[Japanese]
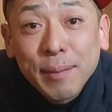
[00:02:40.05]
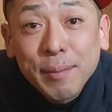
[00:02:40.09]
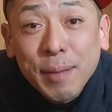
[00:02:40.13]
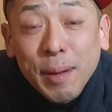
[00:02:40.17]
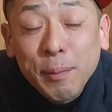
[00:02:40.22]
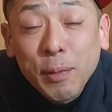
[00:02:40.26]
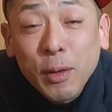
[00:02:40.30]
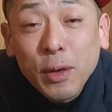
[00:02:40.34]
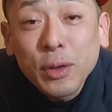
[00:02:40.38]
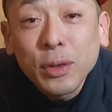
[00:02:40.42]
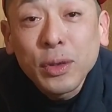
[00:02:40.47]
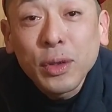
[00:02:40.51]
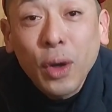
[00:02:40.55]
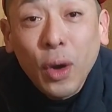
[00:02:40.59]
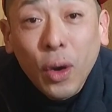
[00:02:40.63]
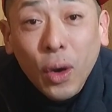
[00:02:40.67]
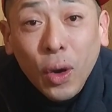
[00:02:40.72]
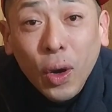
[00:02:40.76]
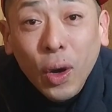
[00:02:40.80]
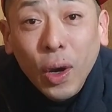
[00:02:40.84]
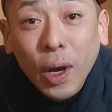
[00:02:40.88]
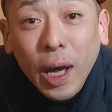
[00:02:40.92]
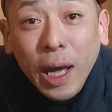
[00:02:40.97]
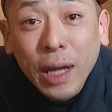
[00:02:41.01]
まあ、僕
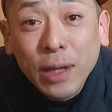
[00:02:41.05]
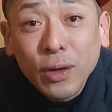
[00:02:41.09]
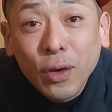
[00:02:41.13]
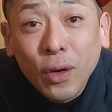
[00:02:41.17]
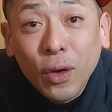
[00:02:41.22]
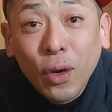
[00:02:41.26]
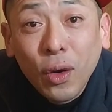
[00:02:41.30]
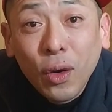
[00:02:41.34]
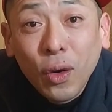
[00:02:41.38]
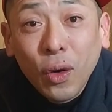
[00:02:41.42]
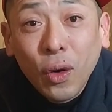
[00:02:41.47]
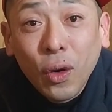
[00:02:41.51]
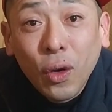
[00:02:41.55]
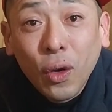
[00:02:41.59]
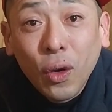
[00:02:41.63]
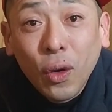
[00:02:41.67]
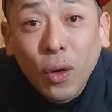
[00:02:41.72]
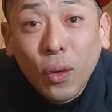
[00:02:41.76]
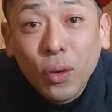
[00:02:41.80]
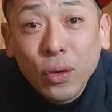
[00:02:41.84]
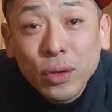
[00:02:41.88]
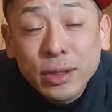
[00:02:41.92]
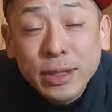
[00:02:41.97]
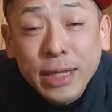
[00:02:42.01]
の、あ
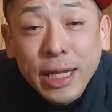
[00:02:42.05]
の